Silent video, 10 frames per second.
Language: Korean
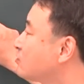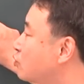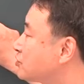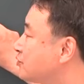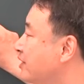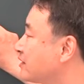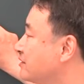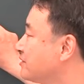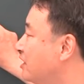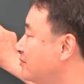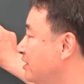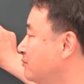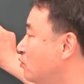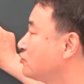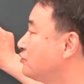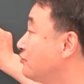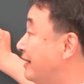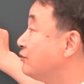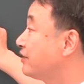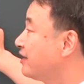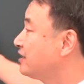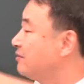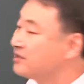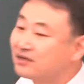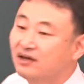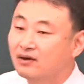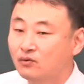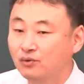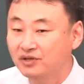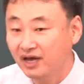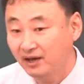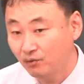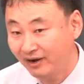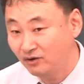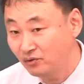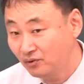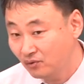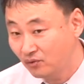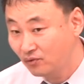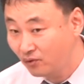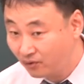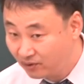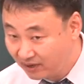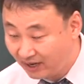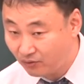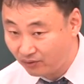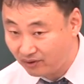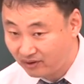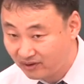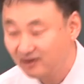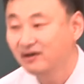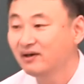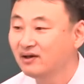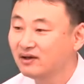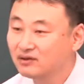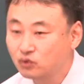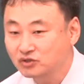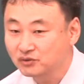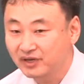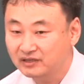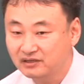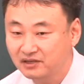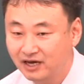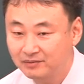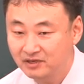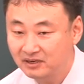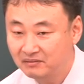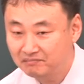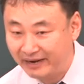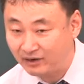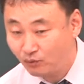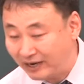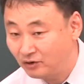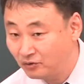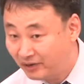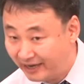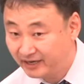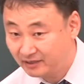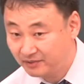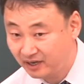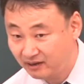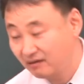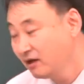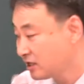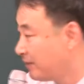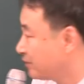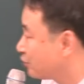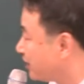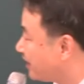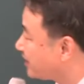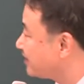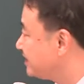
도시군 계획설 사업이 모두 완료되게 되면 공사 완료 공고하고 도시군 계획설 사업을 마, 완료하게 됩니다. 다만 우리 하나